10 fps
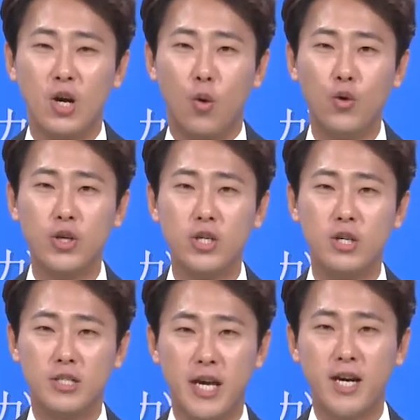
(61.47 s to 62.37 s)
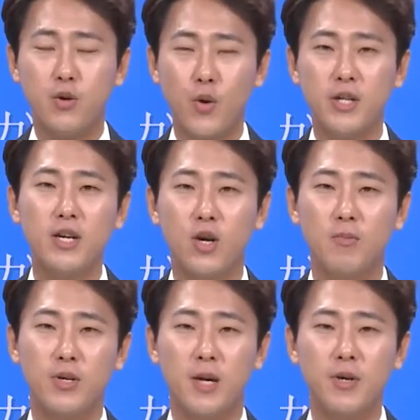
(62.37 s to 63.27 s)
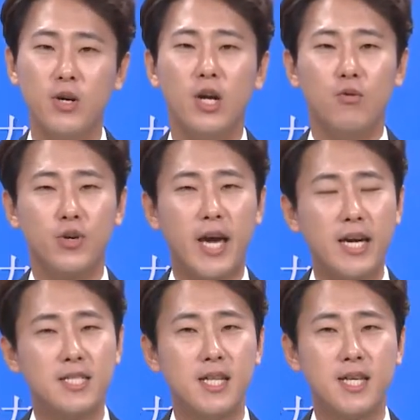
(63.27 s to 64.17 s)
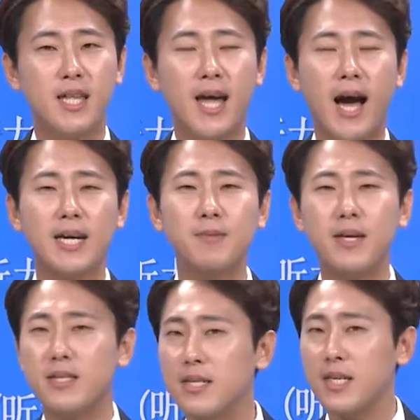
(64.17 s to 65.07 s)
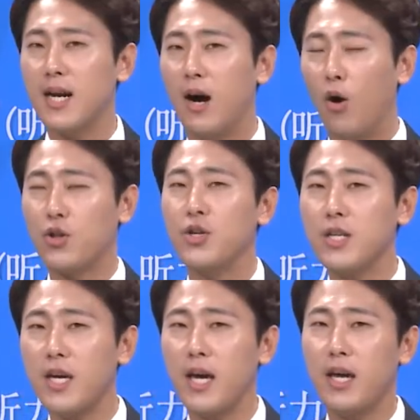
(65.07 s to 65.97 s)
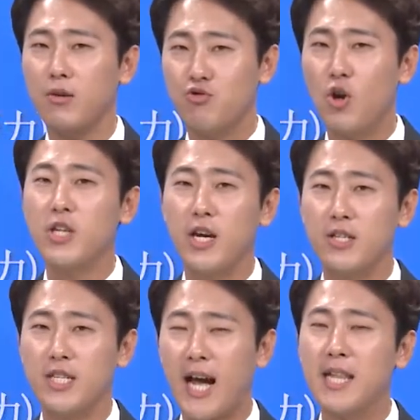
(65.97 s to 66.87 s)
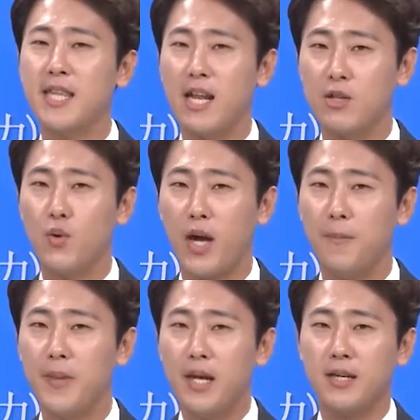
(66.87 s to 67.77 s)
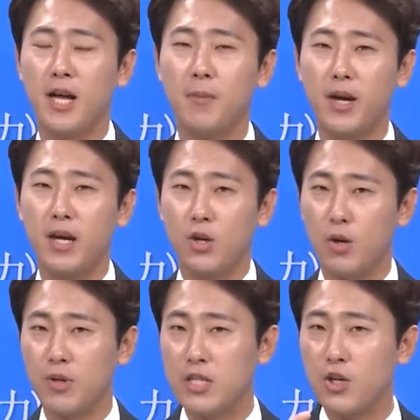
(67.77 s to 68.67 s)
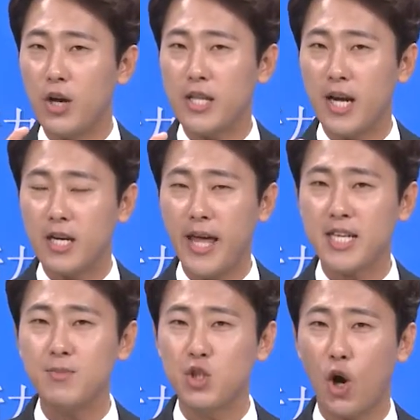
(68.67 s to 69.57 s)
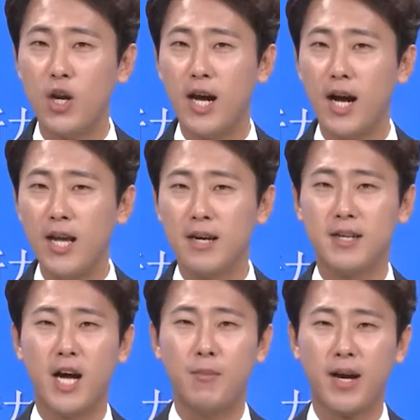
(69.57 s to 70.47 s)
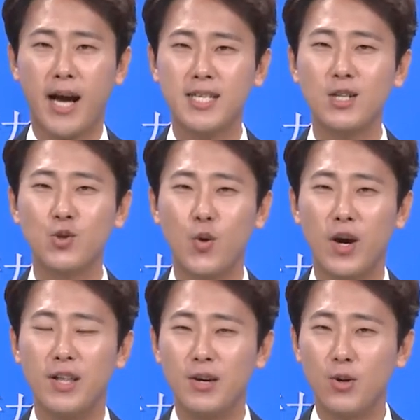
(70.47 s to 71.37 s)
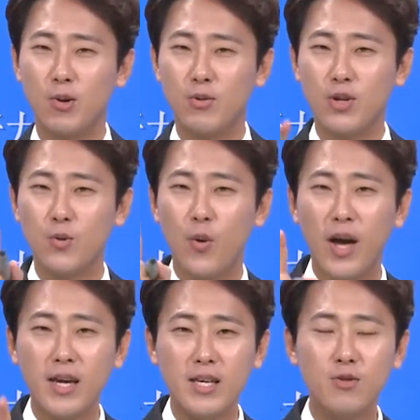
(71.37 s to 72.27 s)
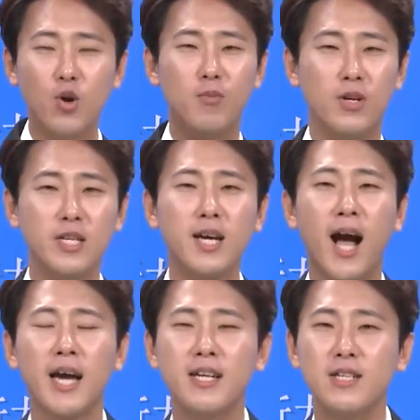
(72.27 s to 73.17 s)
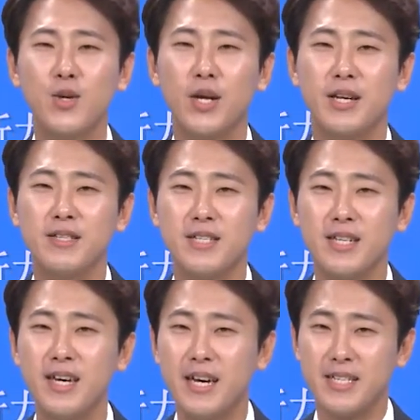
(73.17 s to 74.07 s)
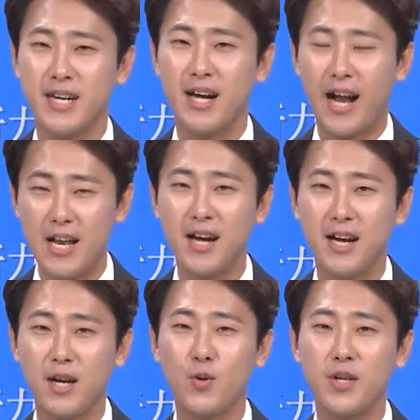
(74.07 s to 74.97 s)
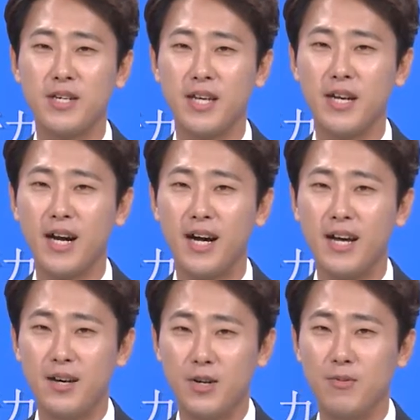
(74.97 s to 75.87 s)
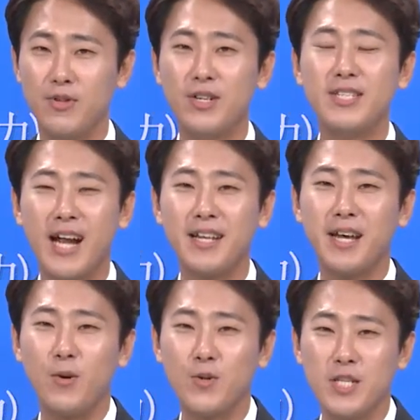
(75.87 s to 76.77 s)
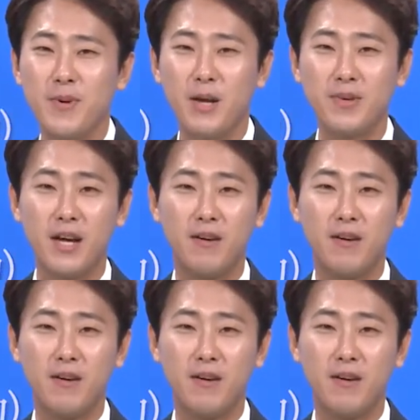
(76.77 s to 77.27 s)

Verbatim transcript: 오늘 제가 소개드릴 건 뭐냐면 우리 HSK 4급의 듣기가 어떻게 구성되어 있는지 간단한 소개. 그 다음에 여러분들 그거에 따른 핵심 전략. 그 다음에 가장 중요한 여러분들이 왜 이 수업을 이 강의를 들어야 되는지 제가 간략하게 소개드릴 테니까 여러분들 잘 따라오시기 바랍니다.